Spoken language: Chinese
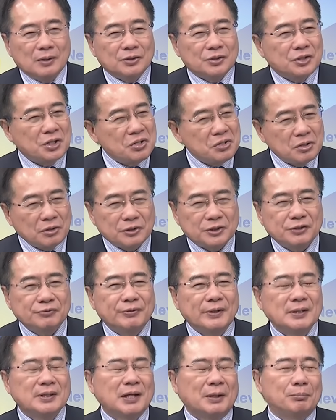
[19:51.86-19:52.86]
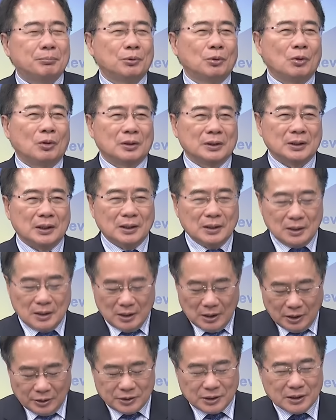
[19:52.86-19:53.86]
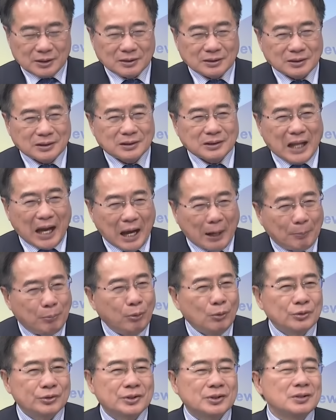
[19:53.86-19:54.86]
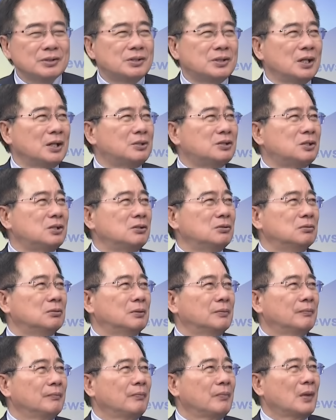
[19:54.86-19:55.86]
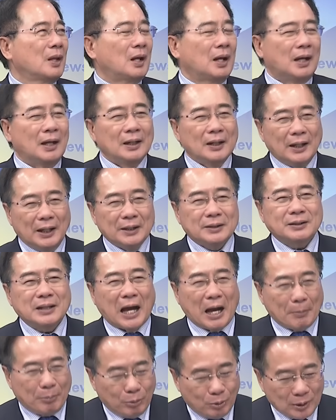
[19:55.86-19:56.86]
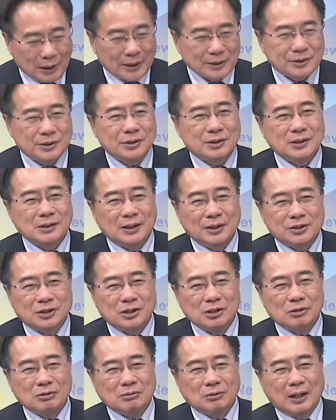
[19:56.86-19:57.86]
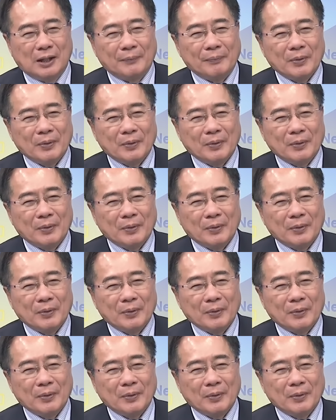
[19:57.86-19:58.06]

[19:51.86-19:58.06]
真的是非常不容易，而且打破世界纪录。对，啊，哎，打破他自己的记录啊，